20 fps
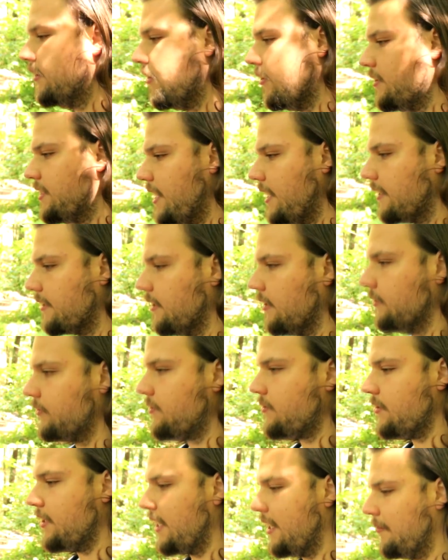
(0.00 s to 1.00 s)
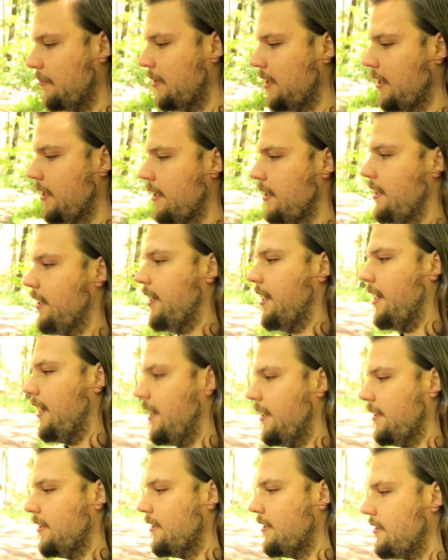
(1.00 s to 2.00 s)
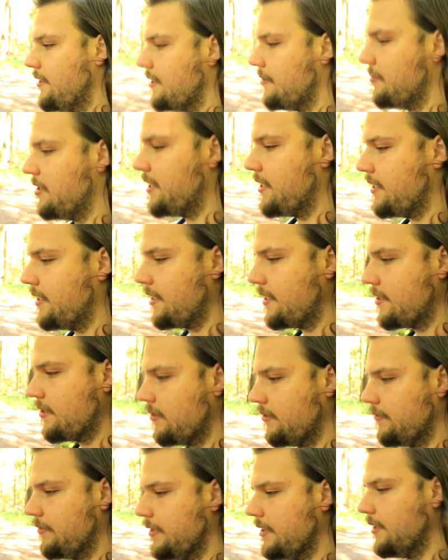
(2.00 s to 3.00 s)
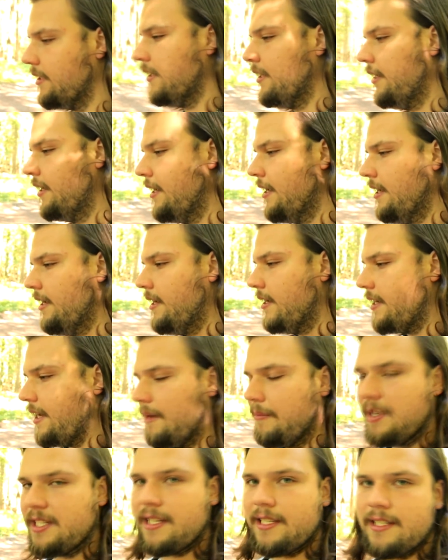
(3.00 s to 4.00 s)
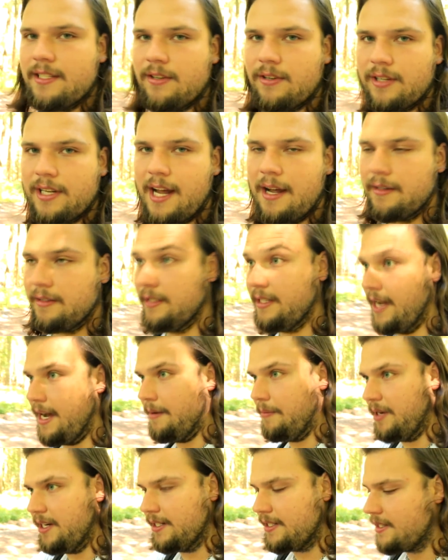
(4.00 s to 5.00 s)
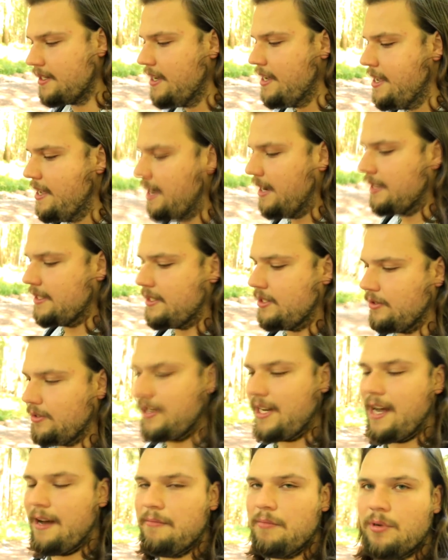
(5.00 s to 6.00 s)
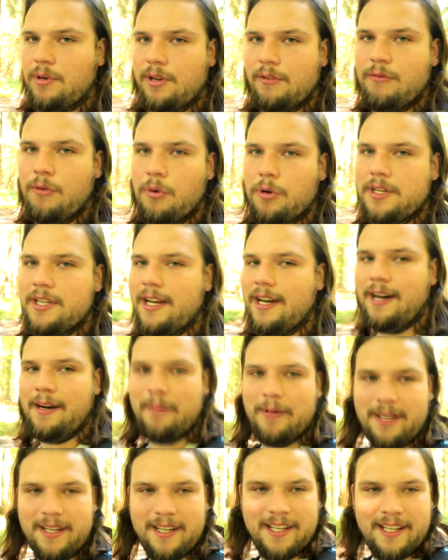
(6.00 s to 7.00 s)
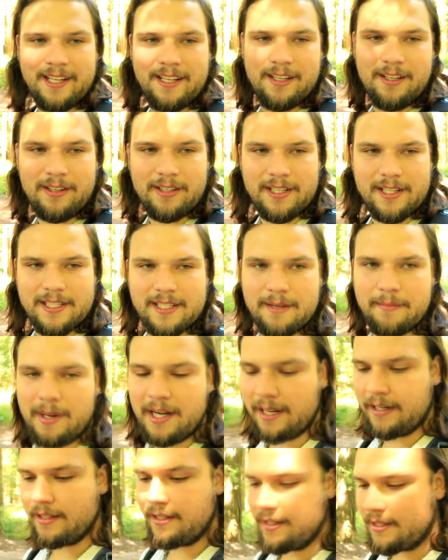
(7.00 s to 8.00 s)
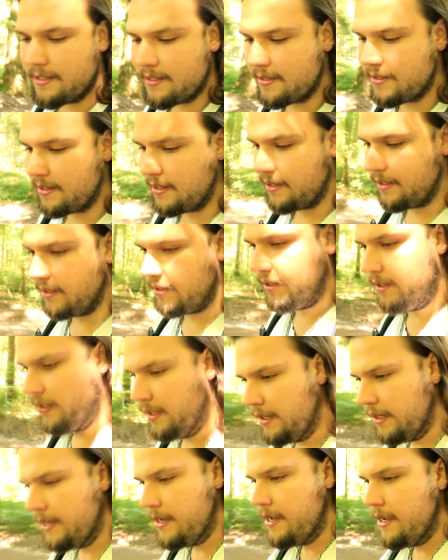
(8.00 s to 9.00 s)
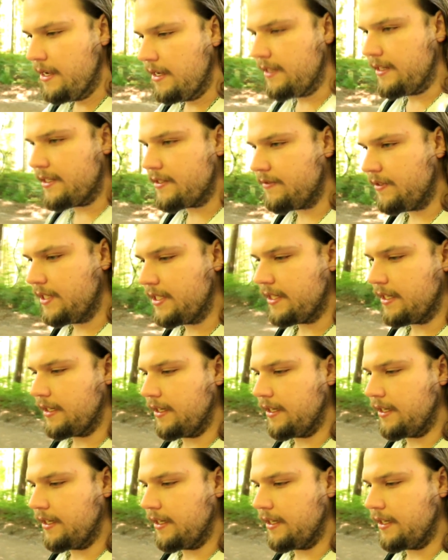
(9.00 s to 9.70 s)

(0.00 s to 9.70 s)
Kontakt aufzunehmen, ja, damit ich nicht so wie damals, als ich noch in, damals, als ich noch in Hamburg gewohnt habe, oh, das ist eine Bank, das, äh, das finde ich